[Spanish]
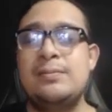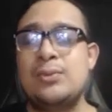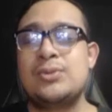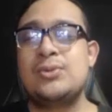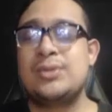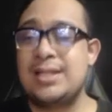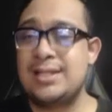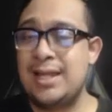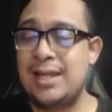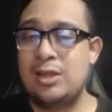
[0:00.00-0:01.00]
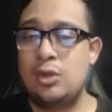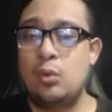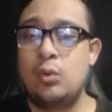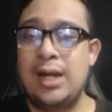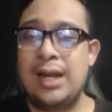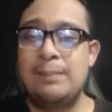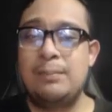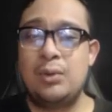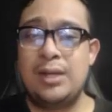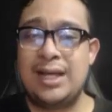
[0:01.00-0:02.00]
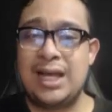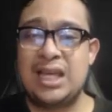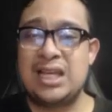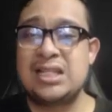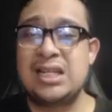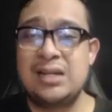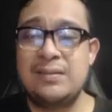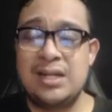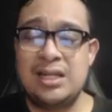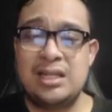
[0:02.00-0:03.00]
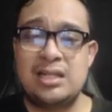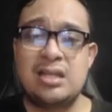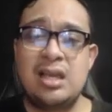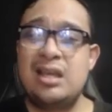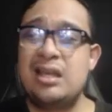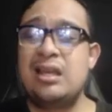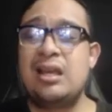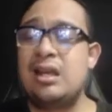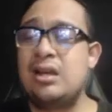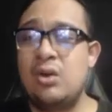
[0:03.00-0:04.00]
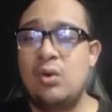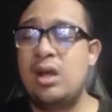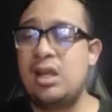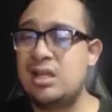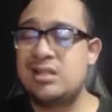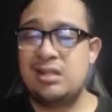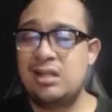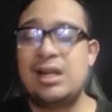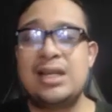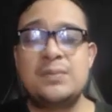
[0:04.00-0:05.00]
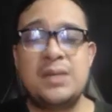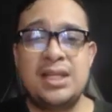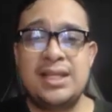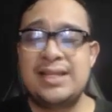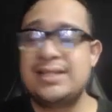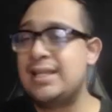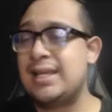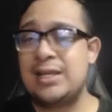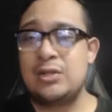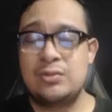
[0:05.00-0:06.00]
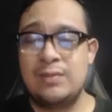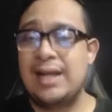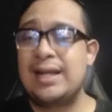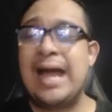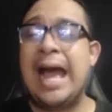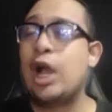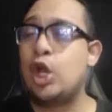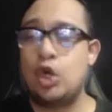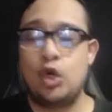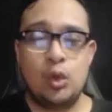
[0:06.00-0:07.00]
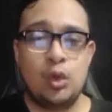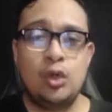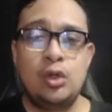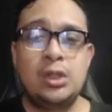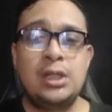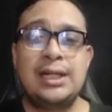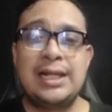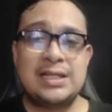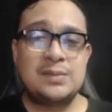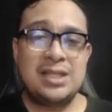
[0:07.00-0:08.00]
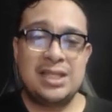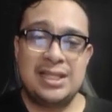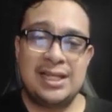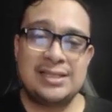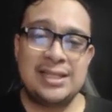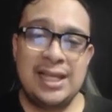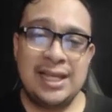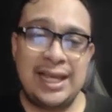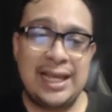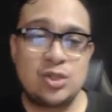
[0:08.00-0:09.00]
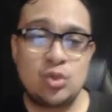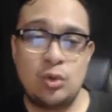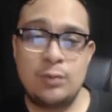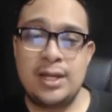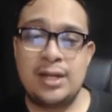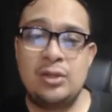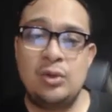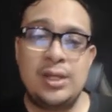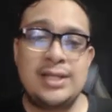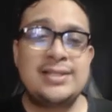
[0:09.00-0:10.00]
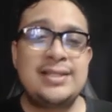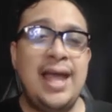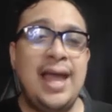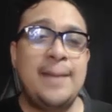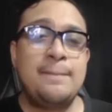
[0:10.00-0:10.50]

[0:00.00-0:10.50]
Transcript: pues nos está dando un ejemplo de que hay que ser rebeldes y que no hay que seguir las medidas y que nos valga gorro las medidas que su gobierno está